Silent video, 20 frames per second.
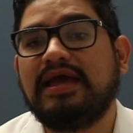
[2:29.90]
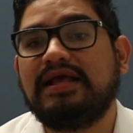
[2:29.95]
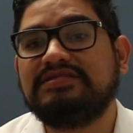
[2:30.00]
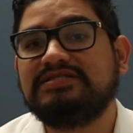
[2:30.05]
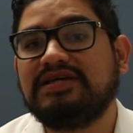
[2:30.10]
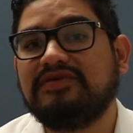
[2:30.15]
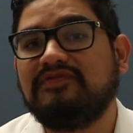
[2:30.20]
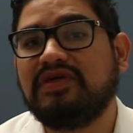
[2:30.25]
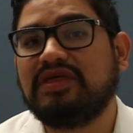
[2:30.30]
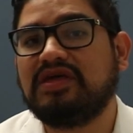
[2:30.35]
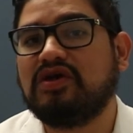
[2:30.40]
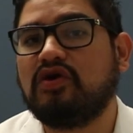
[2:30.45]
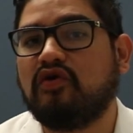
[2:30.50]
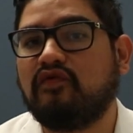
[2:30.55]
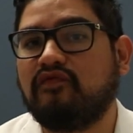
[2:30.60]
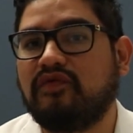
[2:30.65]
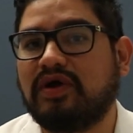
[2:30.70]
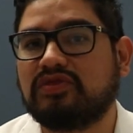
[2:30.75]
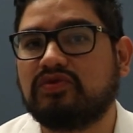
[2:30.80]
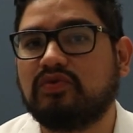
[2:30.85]
El CFDI
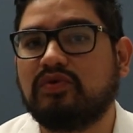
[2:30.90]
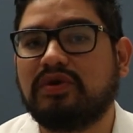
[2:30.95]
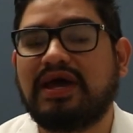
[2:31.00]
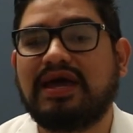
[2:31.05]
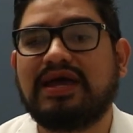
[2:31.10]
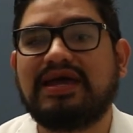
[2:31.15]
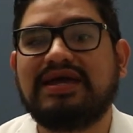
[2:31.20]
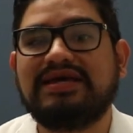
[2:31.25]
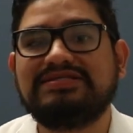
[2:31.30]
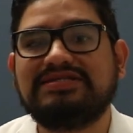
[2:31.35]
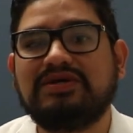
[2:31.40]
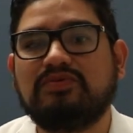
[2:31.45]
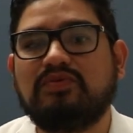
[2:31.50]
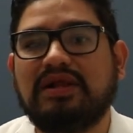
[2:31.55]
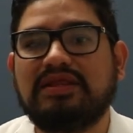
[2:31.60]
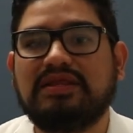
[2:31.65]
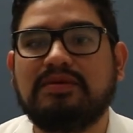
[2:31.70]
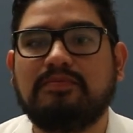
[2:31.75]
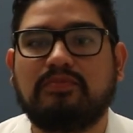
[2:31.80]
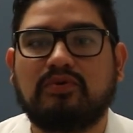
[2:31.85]
o factura es
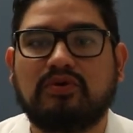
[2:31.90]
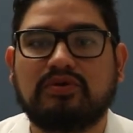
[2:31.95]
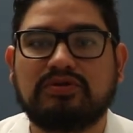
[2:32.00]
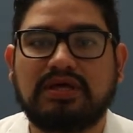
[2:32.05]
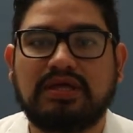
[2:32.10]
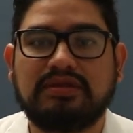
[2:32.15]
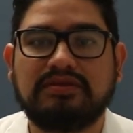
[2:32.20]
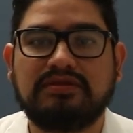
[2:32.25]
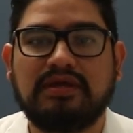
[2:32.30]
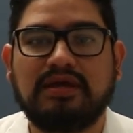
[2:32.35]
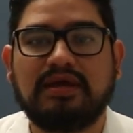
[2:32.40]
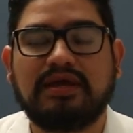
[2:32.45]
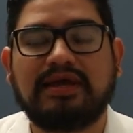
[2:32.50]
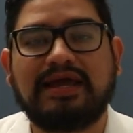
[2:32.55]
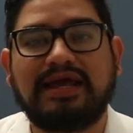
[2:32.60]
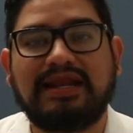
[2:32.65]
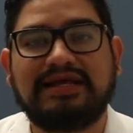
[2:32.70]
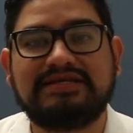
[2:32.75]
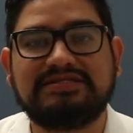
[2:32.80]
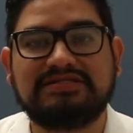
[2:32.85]
igual de importante
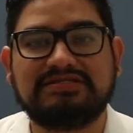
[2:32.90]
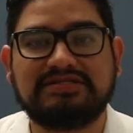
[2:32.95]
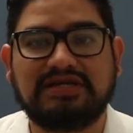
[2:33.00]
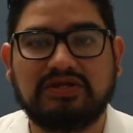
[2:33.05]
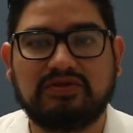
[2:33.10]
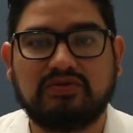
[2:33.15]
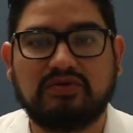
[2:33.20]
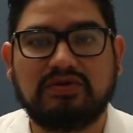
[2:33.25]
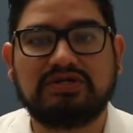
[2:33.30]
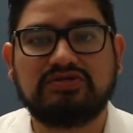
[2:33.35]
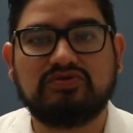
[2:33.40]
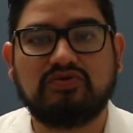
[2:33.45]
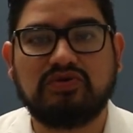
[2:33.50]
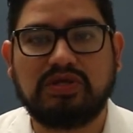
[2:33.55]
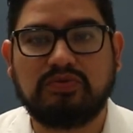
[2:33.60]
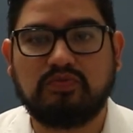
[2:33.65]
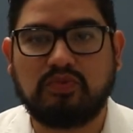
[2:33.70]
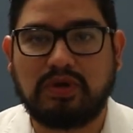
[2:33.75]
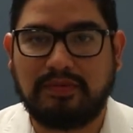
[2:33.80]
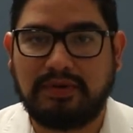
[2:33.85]
que las escrituras de
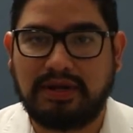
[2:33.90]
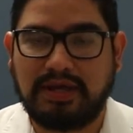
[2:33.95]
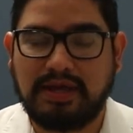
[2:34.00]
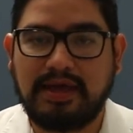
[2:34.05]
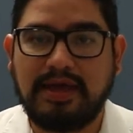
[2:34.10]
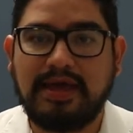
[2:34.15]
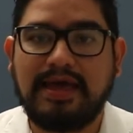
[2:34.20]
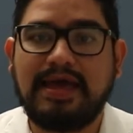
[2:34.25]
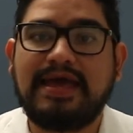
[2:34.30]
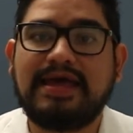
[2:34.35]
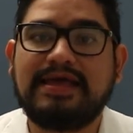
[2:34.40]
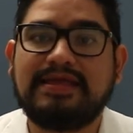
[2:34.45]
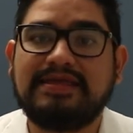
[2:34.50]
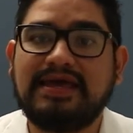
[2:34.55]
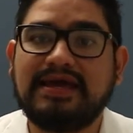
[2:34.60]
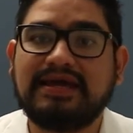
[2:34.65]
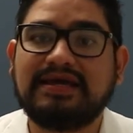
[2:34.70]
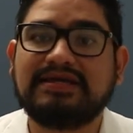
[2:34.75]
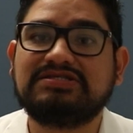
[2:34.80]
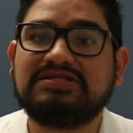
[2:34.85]
un inmueble,
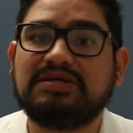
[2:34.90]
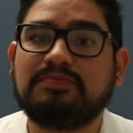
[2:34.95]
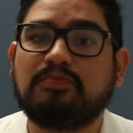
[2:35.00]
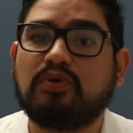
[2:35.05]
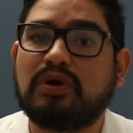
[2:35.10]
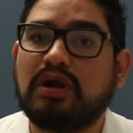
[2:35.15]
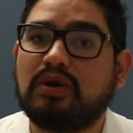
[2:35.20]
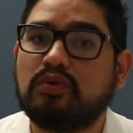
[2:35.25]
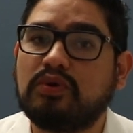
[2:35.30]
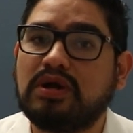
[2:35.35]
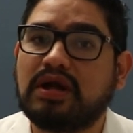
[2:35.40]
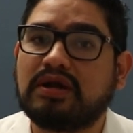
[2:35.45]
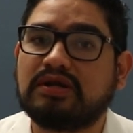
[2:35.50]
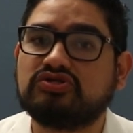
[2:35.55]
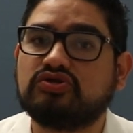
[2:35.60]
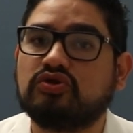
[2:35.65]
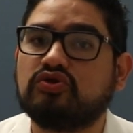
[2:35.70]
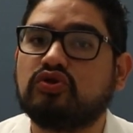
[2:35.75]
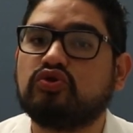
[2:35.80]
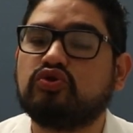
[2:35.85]
ya que si por alguna
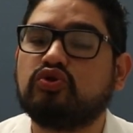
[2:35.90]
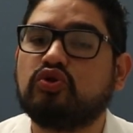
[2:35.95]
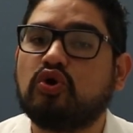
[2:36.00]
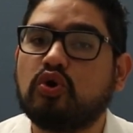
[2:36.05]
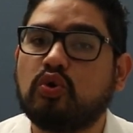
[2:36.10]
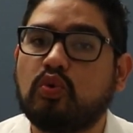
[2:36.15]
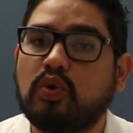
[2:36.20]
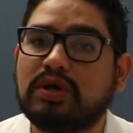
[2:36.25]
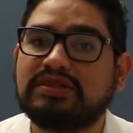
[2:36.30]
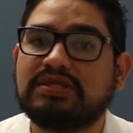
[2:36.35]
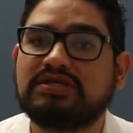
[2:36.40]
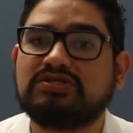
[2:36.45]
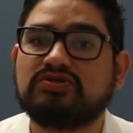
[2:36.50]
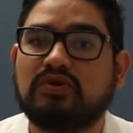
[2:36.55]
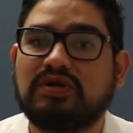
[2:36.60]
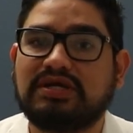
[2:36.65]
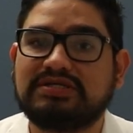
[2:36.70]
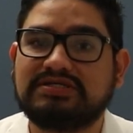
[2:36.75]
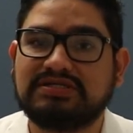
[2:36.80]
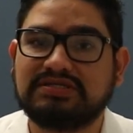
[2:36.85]
razón no cuentas
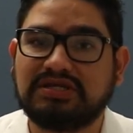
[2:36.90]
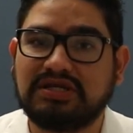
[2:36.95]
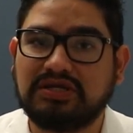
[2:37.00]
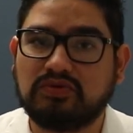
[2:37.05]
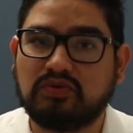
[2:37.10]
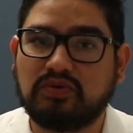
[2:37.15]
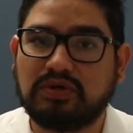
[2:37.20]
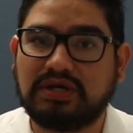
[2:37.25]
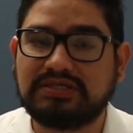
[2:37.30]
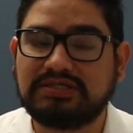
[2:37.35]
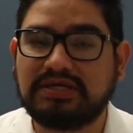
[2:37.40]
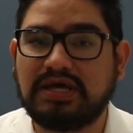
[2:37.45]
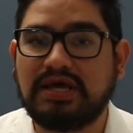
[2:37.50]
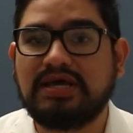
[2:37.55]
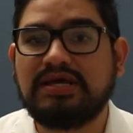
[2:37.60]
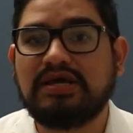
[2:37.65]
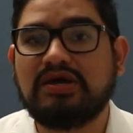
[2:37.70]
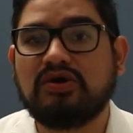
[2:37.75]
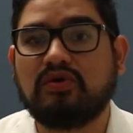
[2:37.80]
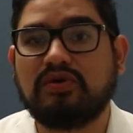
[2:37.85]
con las escrituras,
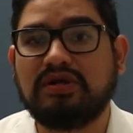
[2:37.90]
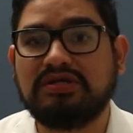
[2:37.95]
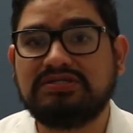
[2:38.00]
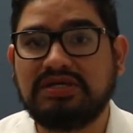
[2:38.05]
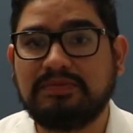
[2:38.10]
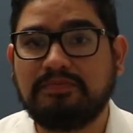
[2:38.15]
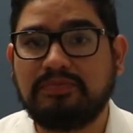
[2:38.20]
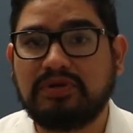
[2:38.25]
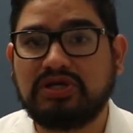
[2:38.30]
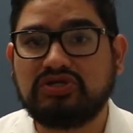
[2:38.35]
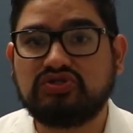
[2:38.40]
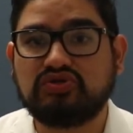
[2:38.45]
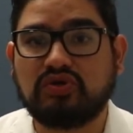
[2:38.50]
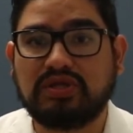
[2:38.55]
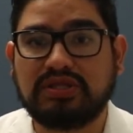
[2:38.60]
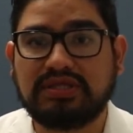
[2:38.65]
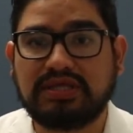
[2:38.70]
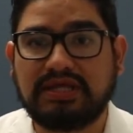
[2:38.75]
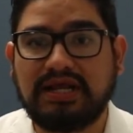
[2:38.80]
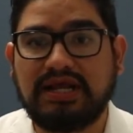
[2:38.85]
con el simple
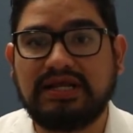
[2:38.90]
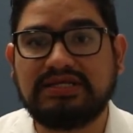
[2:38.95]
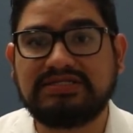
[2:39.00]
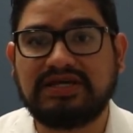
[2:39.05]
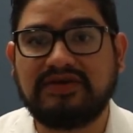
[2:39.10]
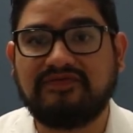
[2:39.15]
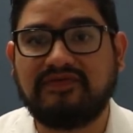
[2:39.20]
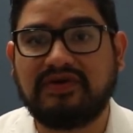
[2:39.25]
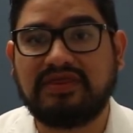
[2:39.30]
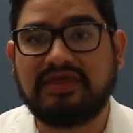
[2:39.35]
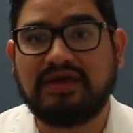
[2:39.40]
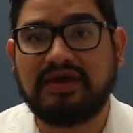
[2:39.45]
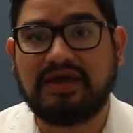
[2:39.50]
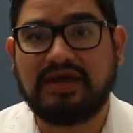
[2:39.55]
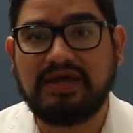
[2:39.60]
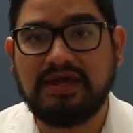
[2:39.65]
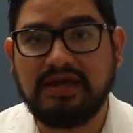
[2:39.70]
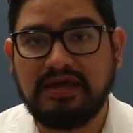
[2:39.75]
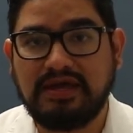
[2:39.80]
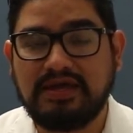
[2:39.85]
hecho de tener el
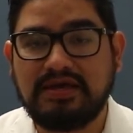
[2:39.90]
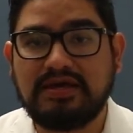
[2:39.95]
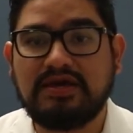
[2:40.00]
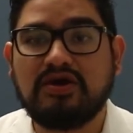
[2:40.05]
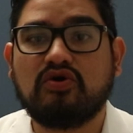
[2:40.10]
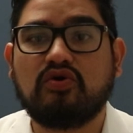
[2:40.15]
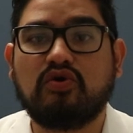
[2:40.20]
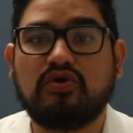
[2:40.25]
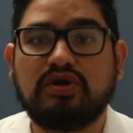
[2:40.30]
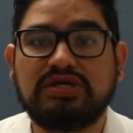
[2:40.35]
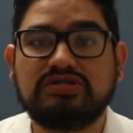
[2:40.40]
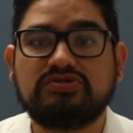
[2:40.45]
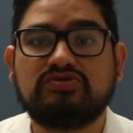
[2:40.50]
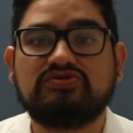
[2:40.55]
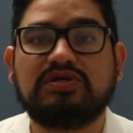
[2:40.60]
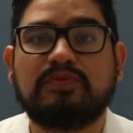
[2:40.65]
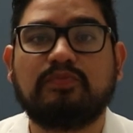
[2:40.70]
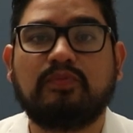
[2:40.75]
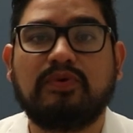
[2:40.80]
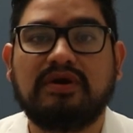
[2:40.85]
CFDI, con
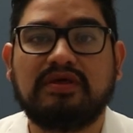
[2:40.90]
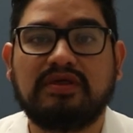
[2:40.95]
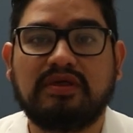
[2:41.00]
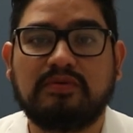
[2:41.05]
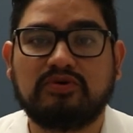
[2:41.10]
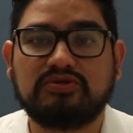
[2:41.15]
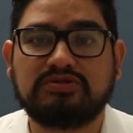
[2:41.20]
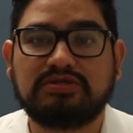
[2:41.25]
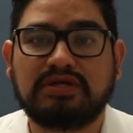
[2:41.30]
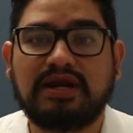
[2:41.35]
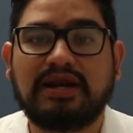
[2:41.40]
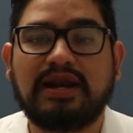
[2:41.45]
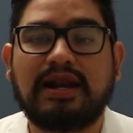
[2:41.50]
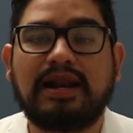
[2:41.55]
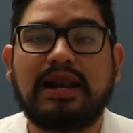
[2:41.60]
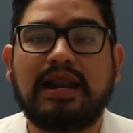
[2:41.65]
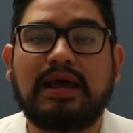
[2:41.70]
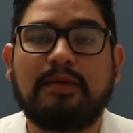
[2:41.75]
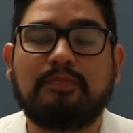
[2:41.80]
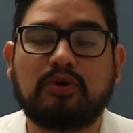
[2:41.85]
esto se puede
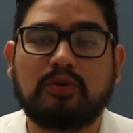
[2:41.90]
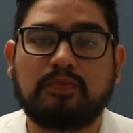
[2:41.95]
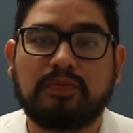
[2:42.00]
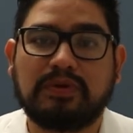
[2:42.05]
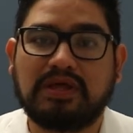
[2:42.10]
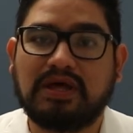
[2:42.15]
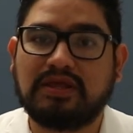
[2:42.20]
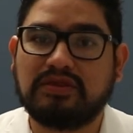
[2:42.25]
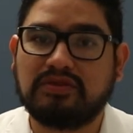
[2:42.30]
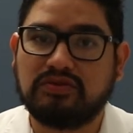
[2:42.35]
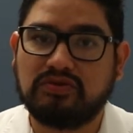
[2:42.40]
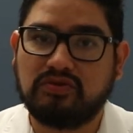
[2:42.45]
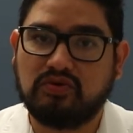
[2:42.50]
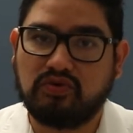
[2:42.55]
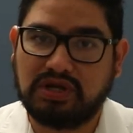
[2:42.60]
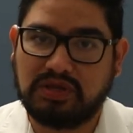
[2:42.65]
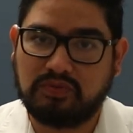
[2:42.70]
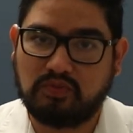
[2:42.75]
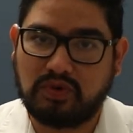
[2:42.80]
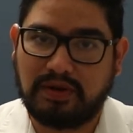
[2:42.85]
demostrar la propiedad de
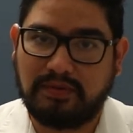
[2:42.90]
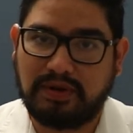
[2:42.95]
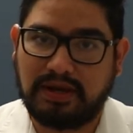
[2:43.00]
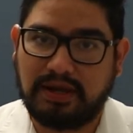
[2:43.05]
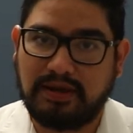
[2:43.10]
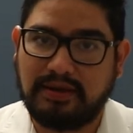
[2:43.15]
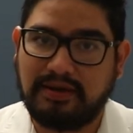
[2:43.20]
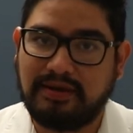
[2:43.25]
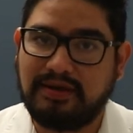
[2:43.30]
un inmueble.